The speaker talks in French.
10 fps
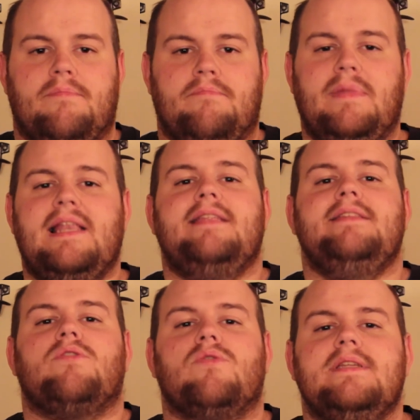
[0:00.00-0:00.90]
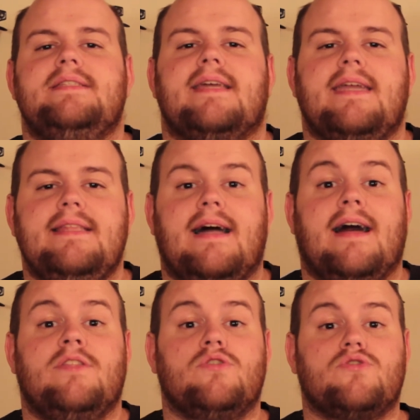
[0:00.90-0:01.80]
Mais la nitroglycérine a
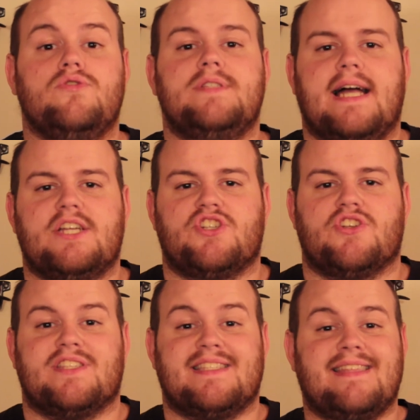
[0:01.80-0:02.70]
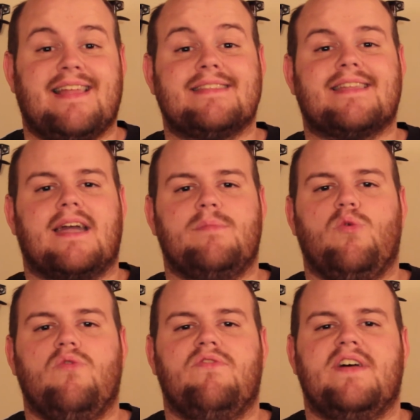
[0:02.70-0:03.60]
un autre usage, c'est un très
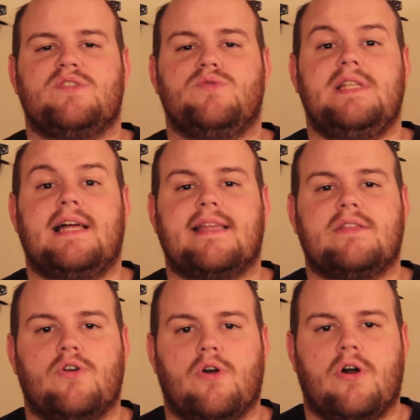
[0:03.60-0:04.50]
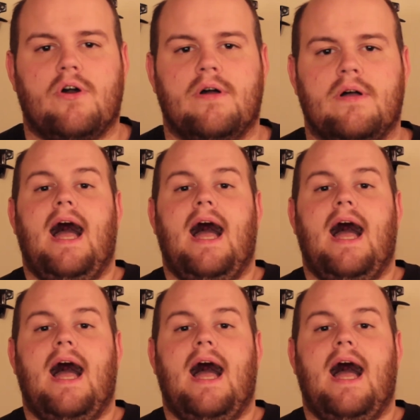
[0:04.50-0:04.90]
bon vasodilatateur.